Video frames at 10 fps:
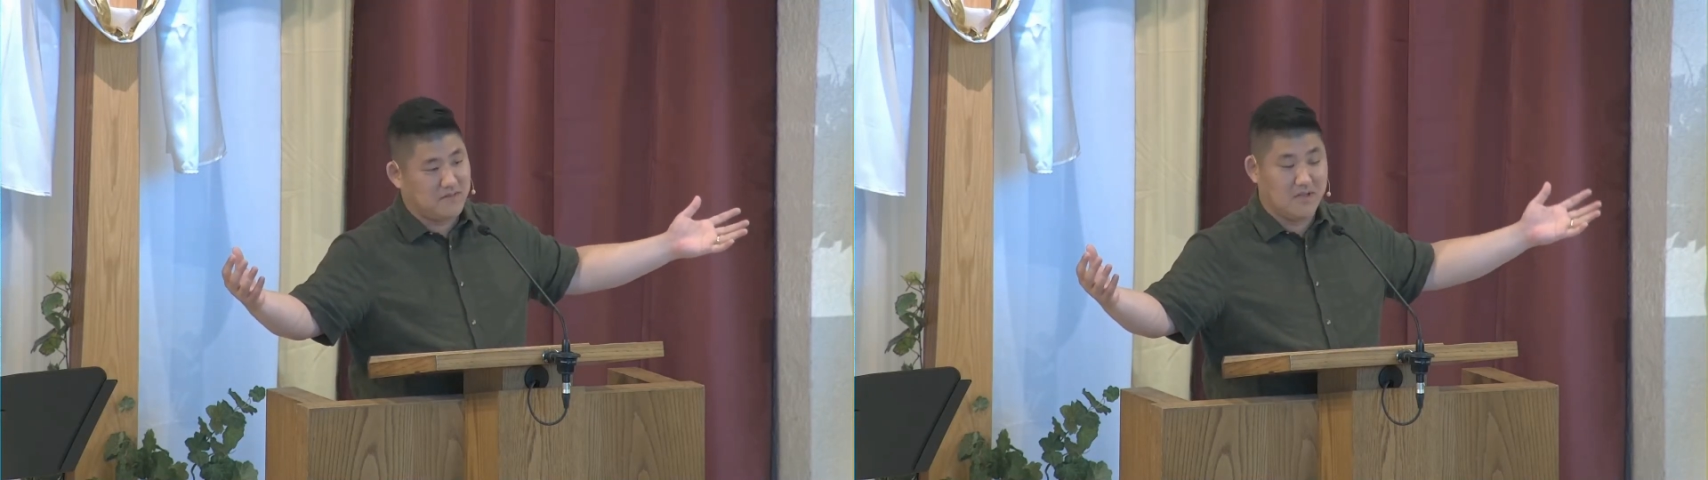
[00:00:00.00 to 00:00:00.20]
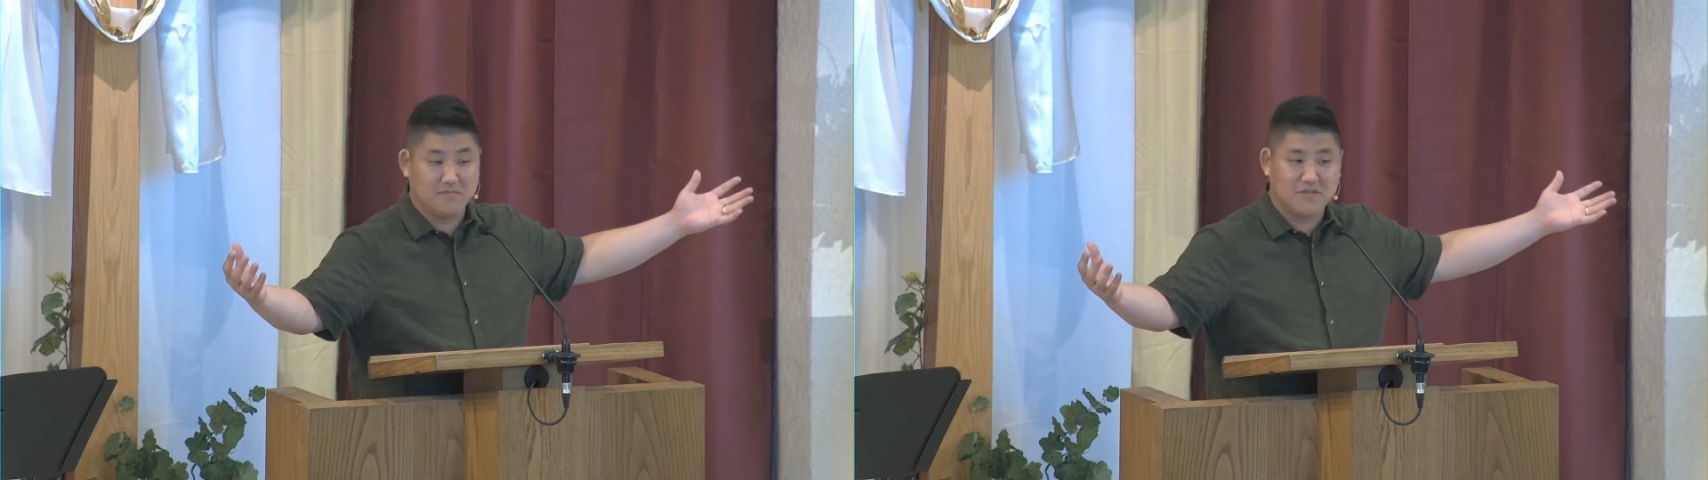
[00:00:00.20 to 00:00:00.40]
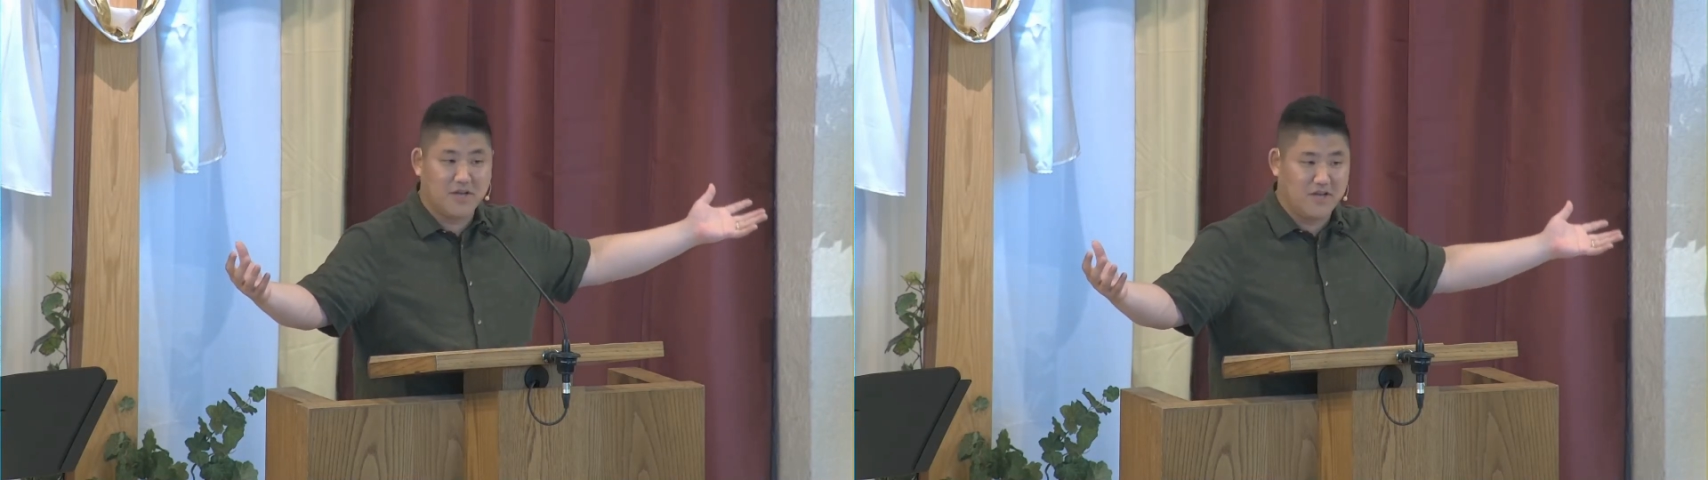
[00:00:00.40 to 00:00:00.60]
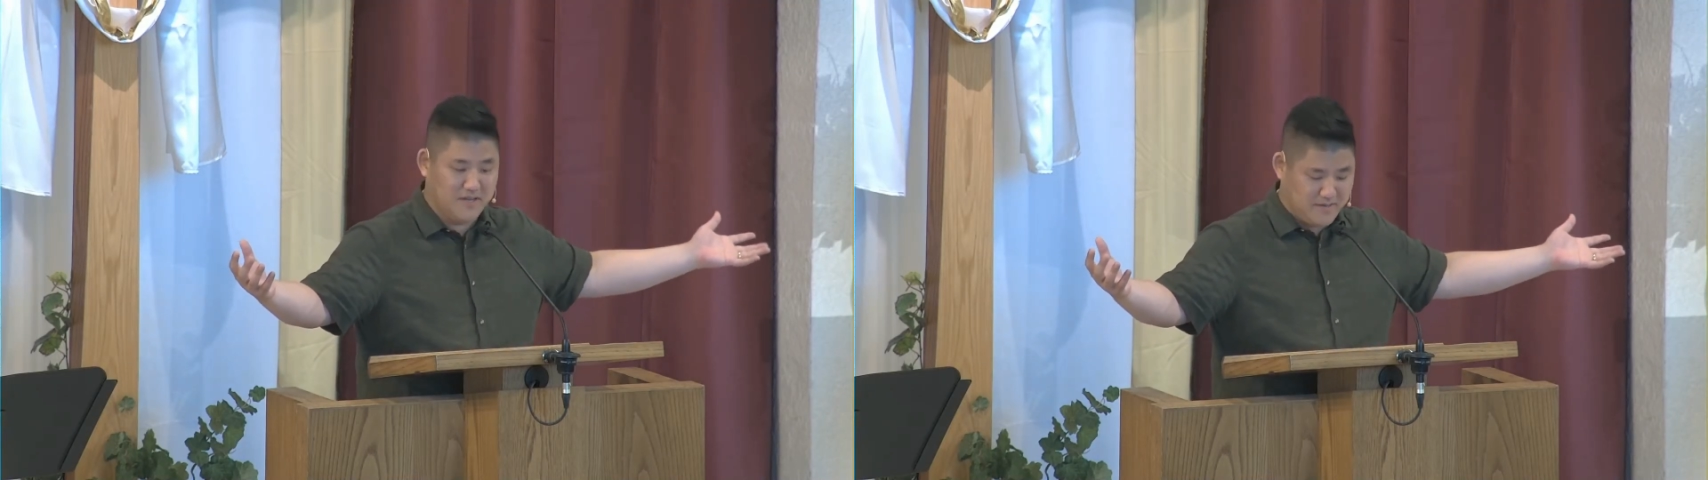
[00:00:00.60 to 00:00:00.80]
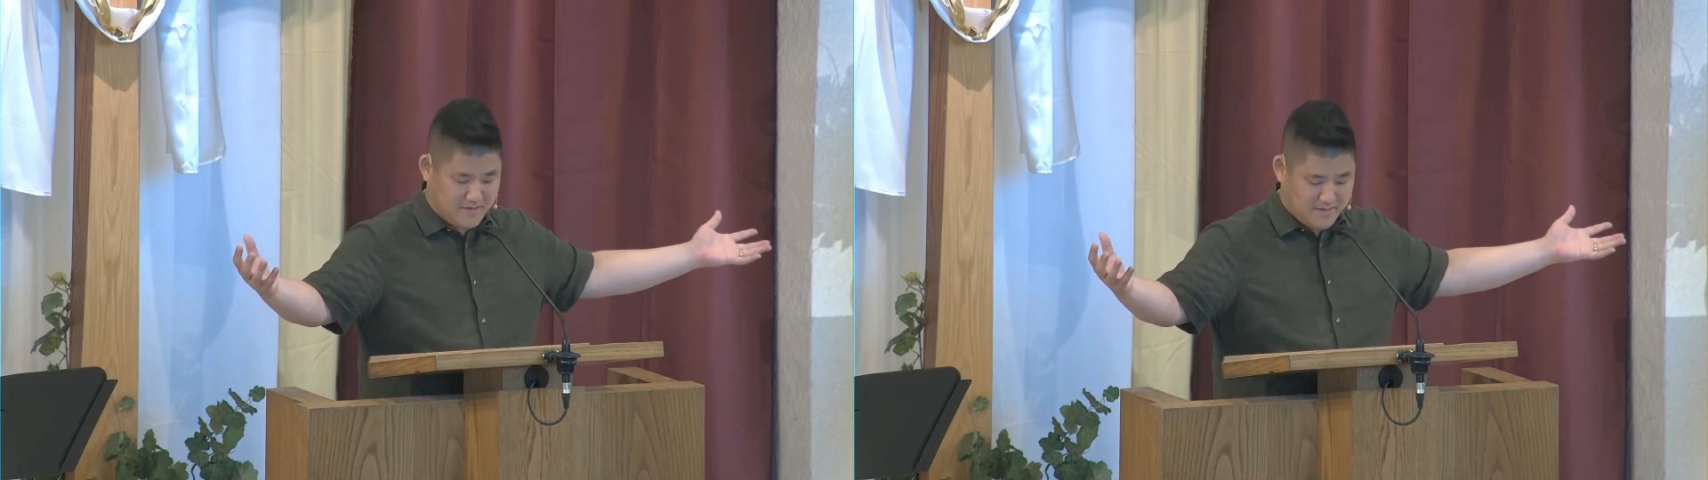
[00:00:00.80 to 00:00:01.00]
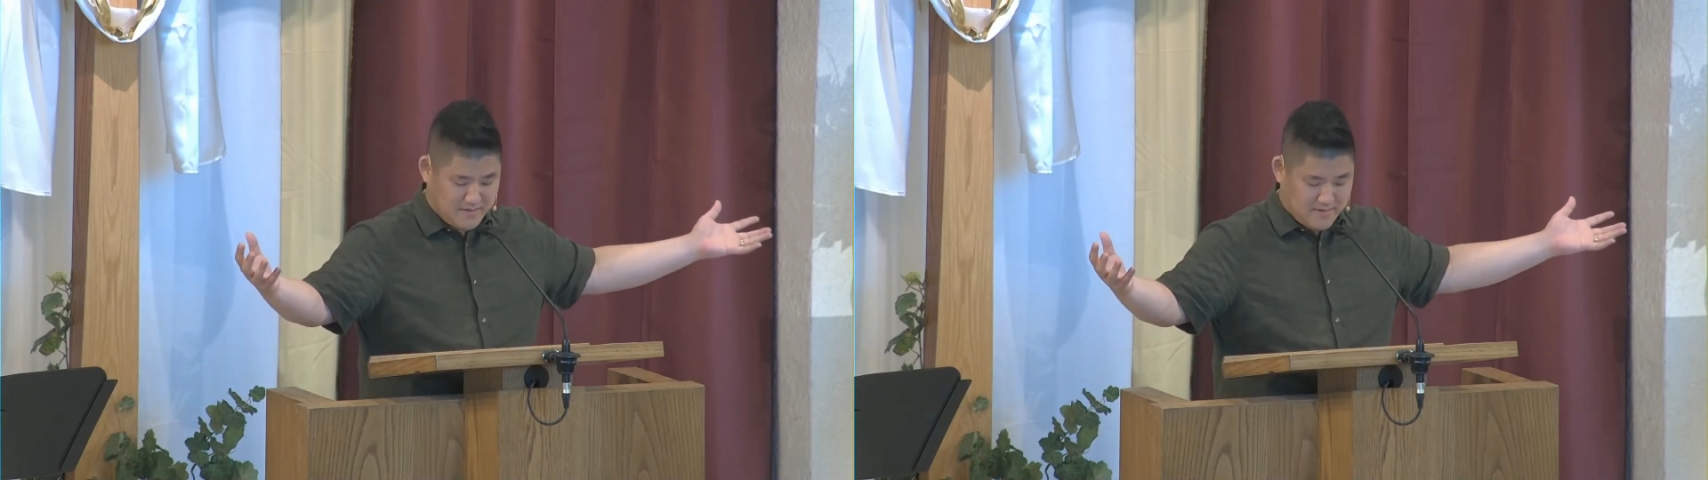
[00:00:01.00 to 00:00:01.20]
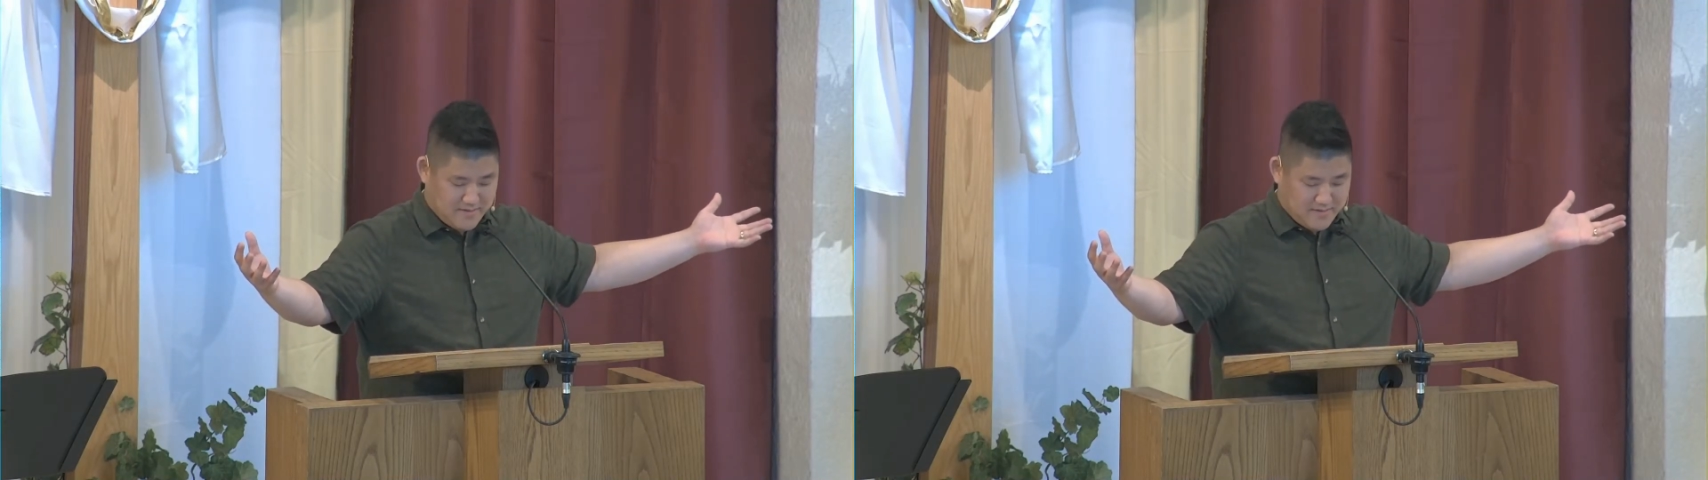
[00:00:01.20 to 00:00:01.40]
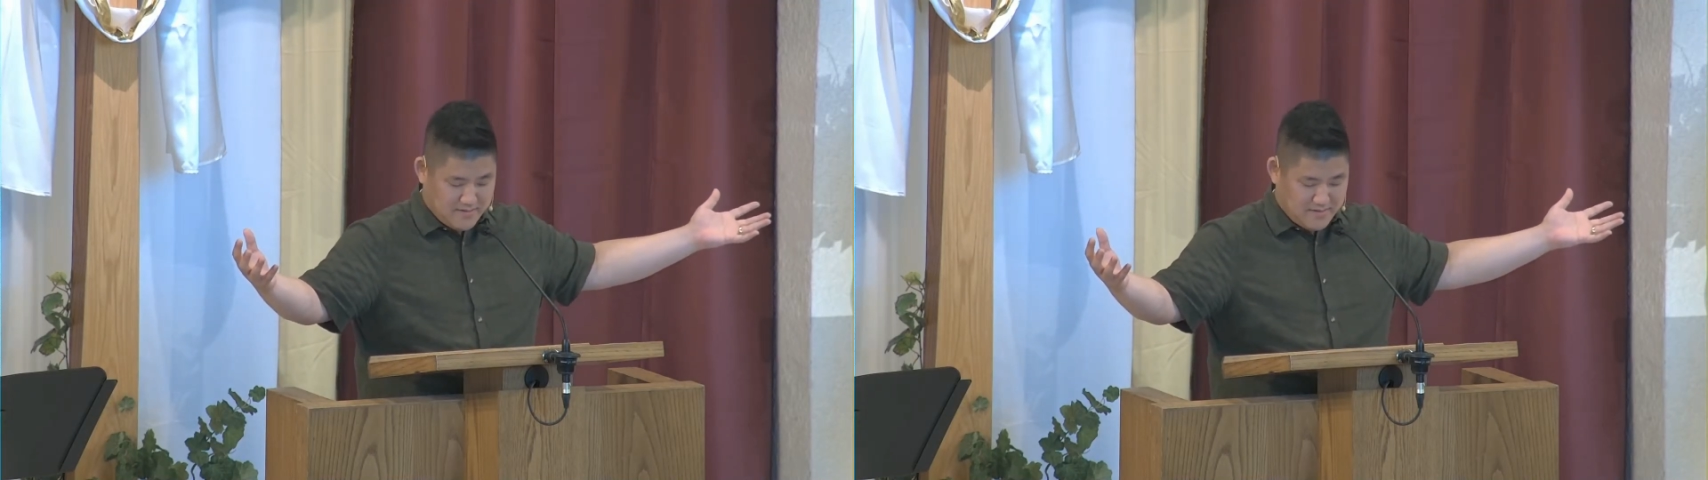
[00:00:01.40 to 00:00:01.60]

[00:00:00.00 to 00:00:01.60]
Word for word: 사랑하는 마음입니다.